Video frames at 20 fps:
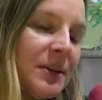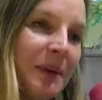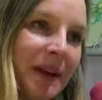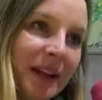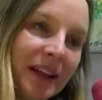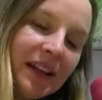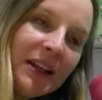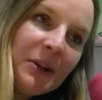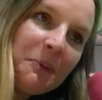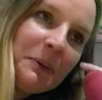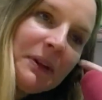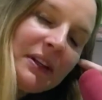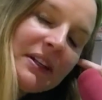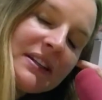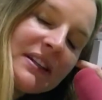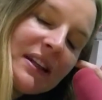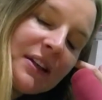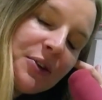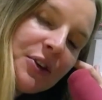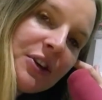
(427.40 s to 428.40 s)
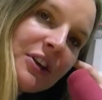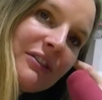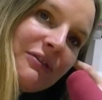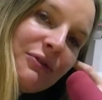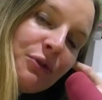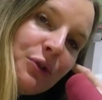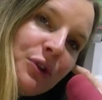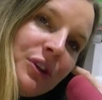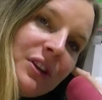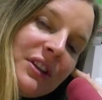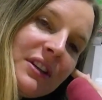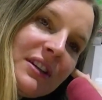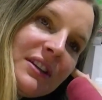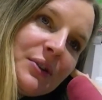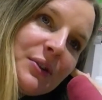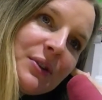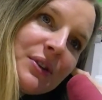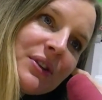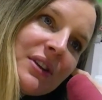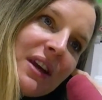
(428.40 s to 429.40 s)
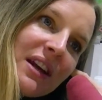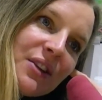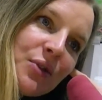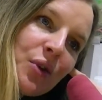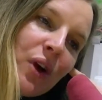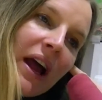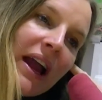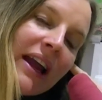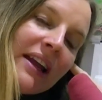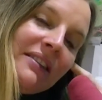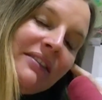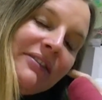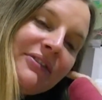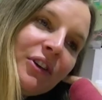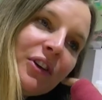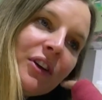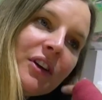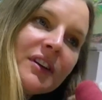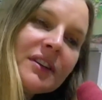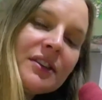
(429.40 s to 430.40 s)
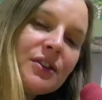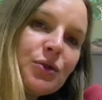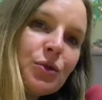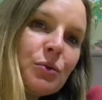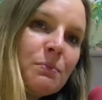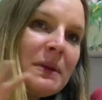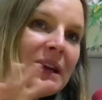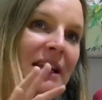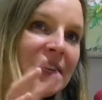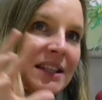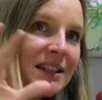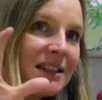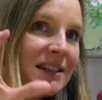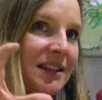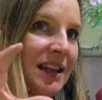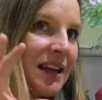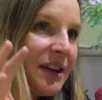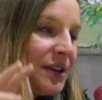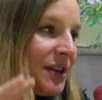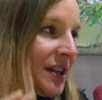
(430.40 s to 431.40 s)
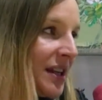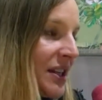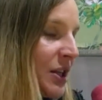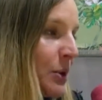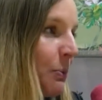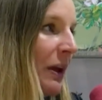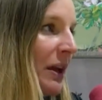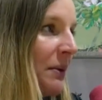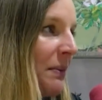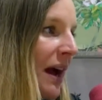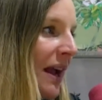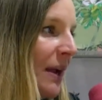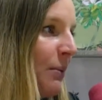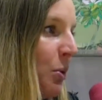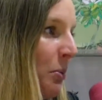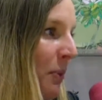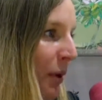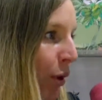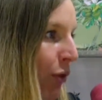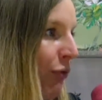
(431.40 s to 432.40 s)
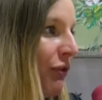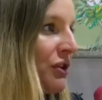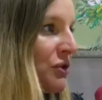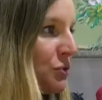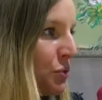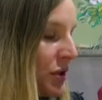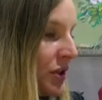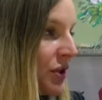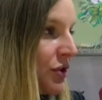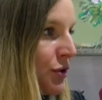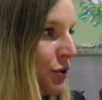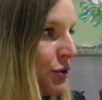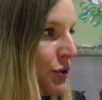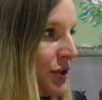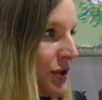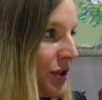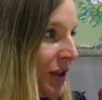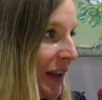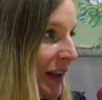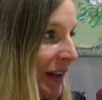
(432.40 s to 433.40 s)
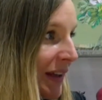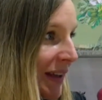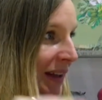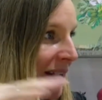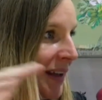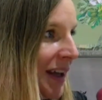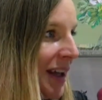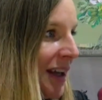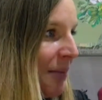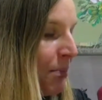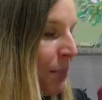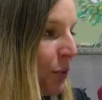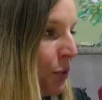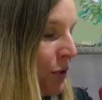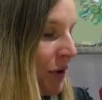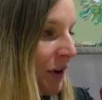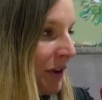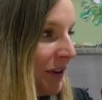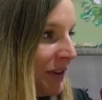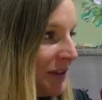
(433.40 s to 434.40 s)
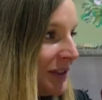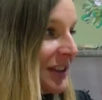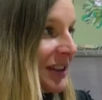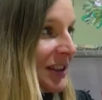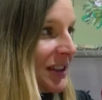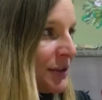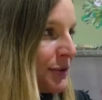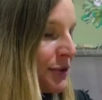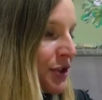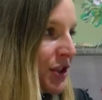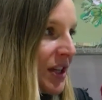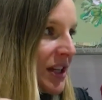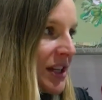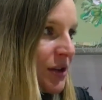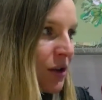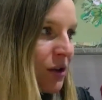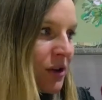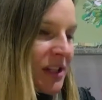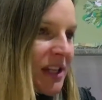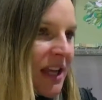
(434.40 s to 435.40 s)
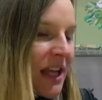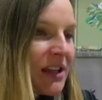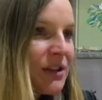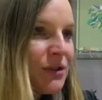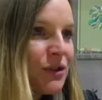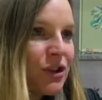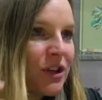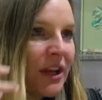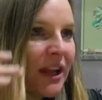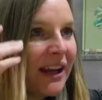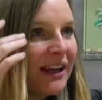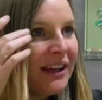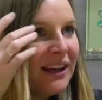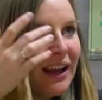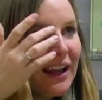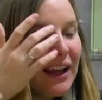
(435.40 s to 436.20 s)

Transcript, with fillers: meine, ich bin das natürlich gewohnt, sozusagen so Reihenfolgen zu mixen, dadurch, dass ich bei einem Album auch versuche, einen schlüssigen Bogen zwischen den Songs herzustellen.